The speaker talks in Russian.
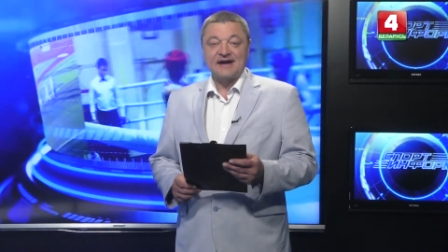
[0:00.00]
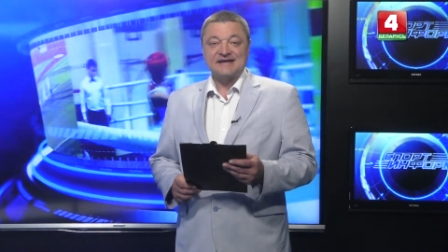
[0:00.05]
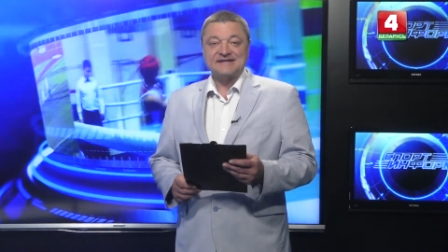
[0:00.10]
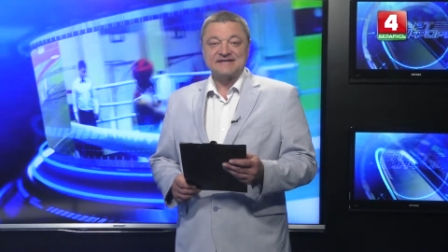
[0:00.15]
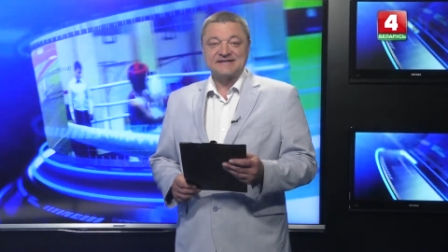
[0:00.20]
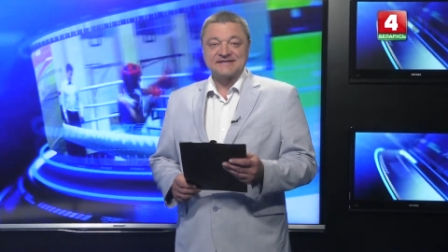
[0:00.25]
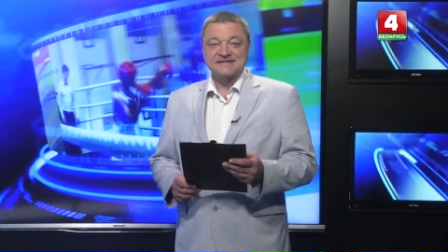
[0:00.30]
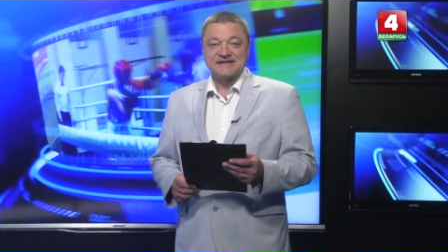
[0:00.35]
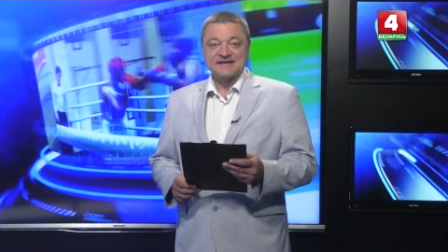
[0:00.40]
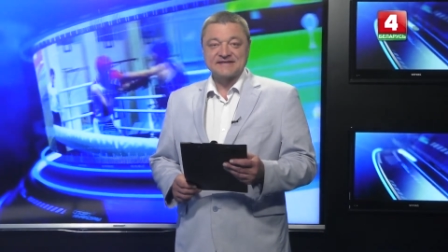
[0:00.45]

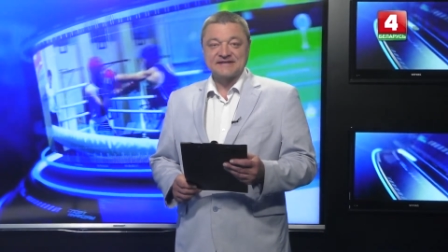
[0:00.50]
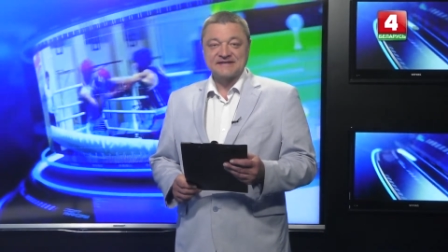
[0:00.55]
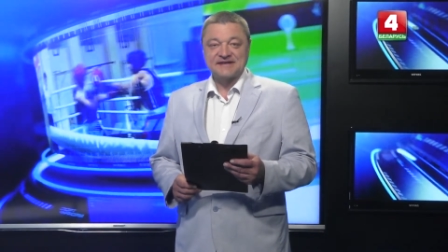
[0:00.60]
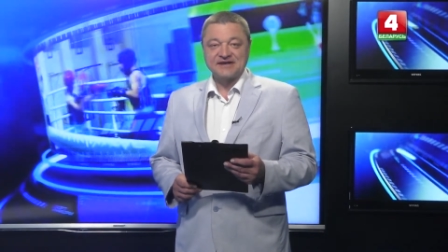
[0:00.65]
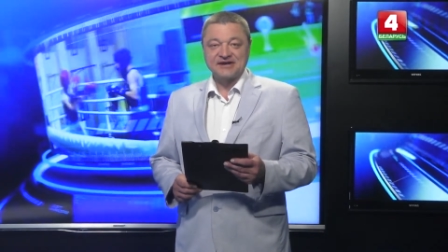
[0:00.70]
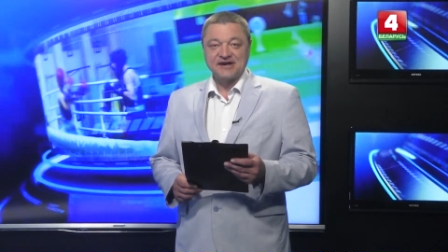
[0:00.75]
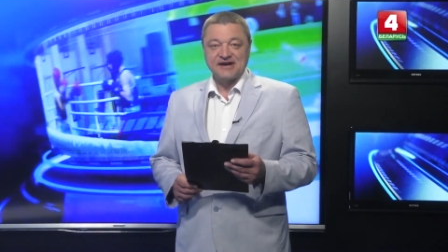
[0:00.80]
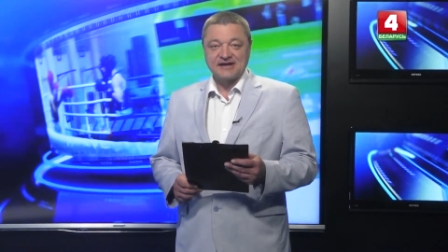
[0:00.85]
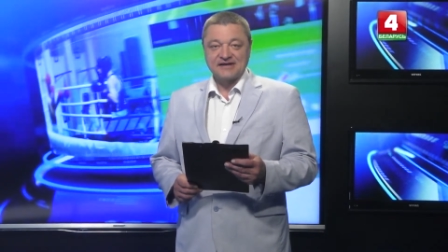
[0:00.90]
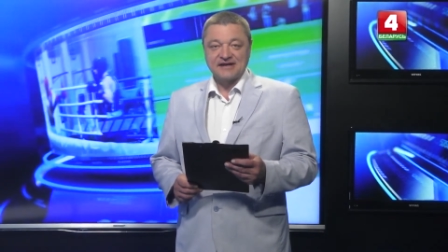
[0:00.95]
СССР
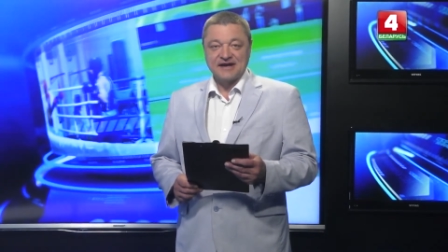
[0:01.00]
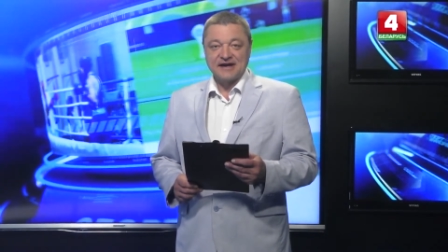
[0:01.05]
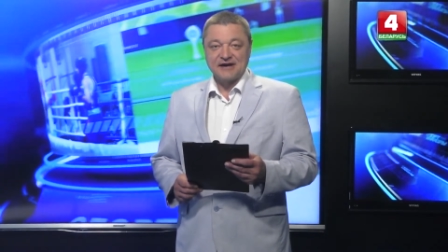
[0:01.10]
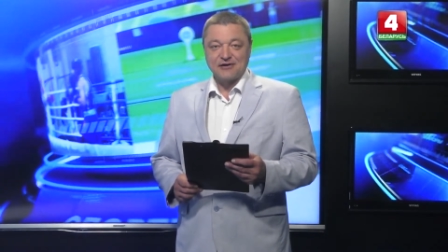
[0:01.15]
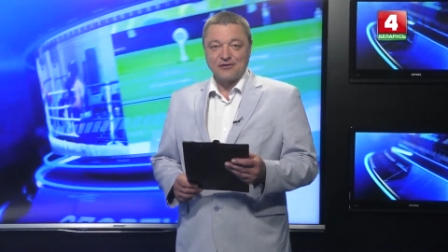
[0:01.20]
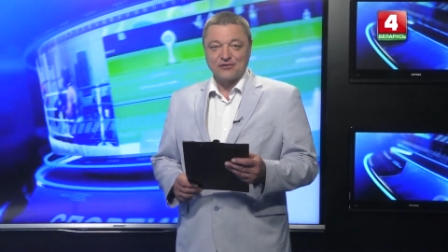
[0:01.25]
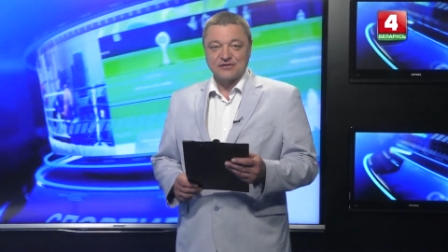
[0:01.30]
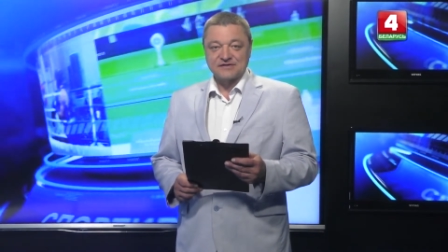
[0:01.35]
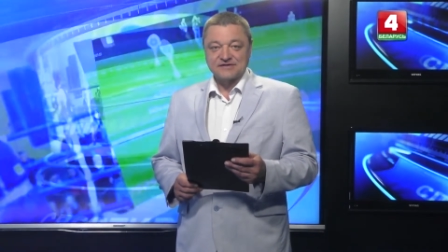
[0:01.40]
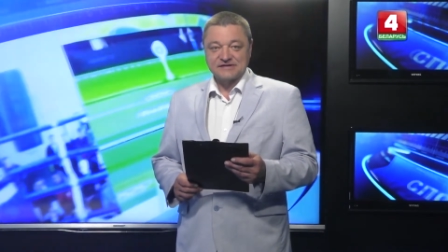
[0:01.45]
Николая
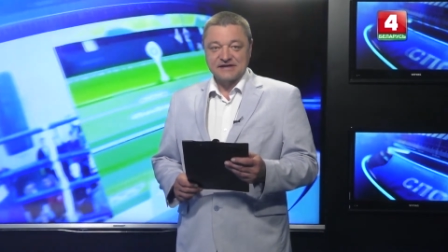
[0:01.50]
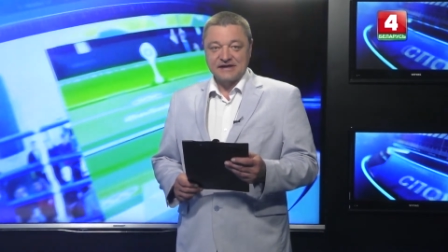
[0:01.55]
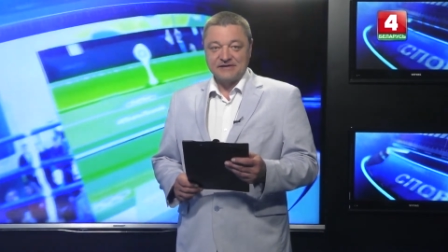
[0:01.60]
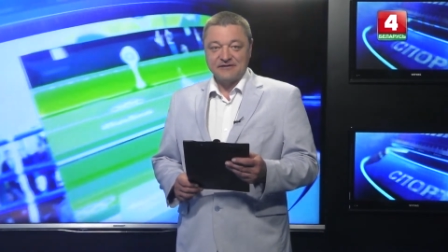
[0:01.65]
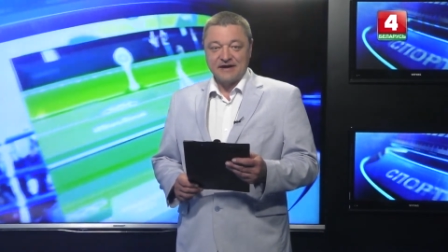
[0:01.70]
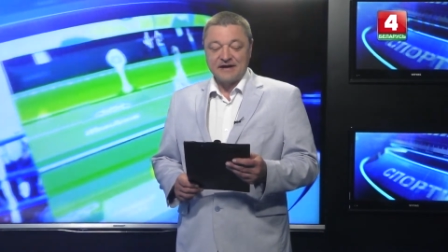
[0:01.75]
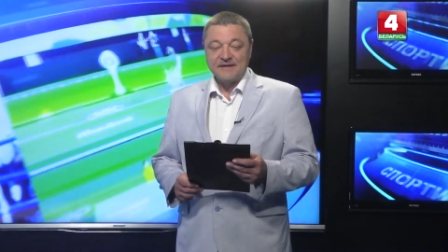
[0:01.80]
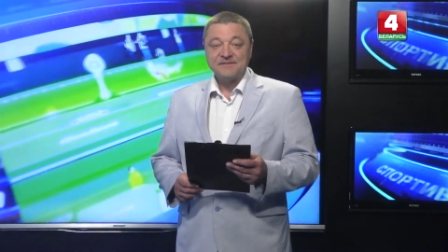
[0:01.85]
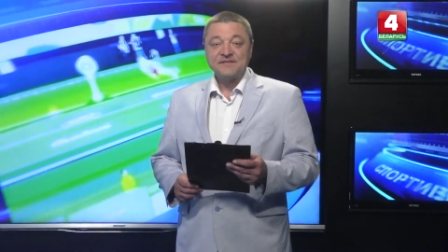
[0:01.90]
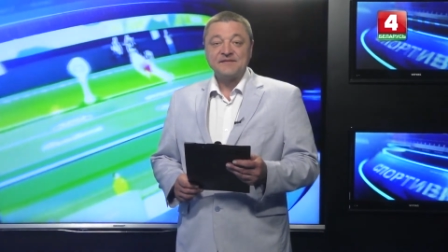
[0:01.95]

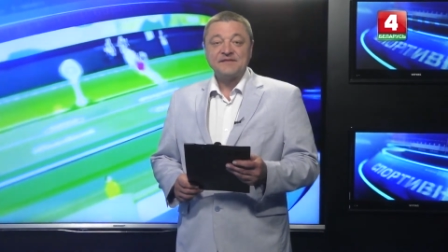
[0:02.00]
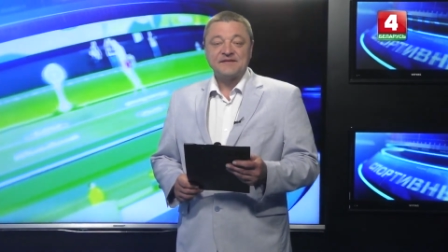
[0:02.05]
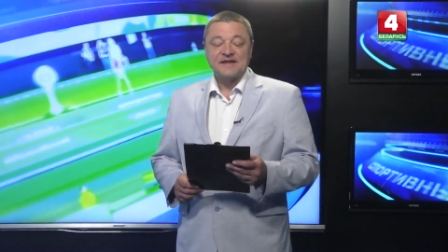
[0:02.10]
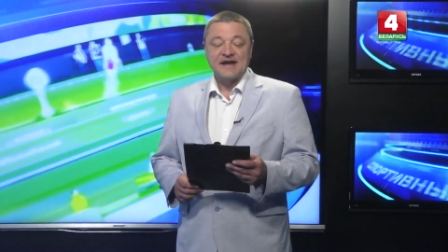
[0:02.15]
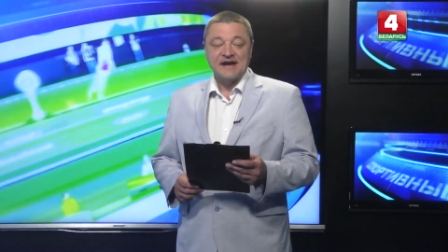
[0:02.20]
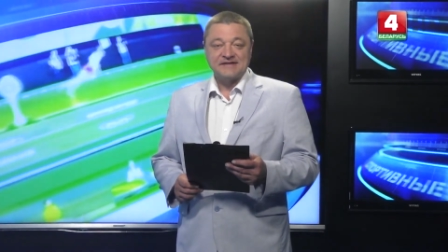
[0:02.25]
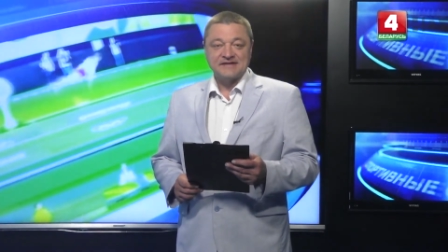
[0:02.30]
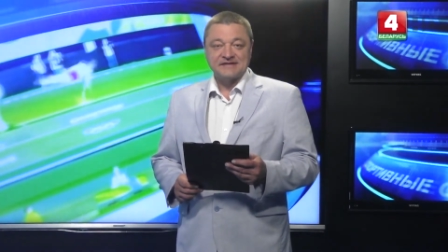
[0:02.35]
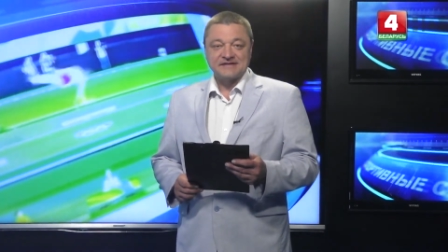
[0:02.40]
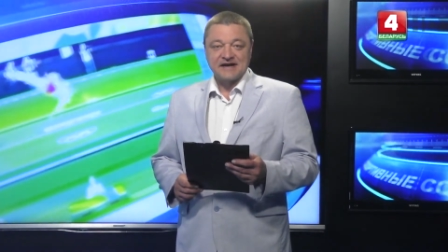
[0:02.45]
Костылева.
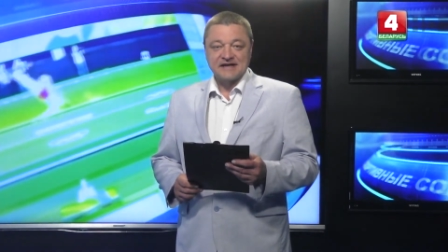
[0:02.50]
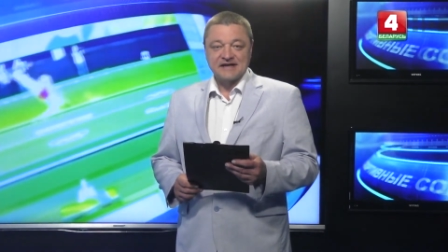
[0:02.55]
На этот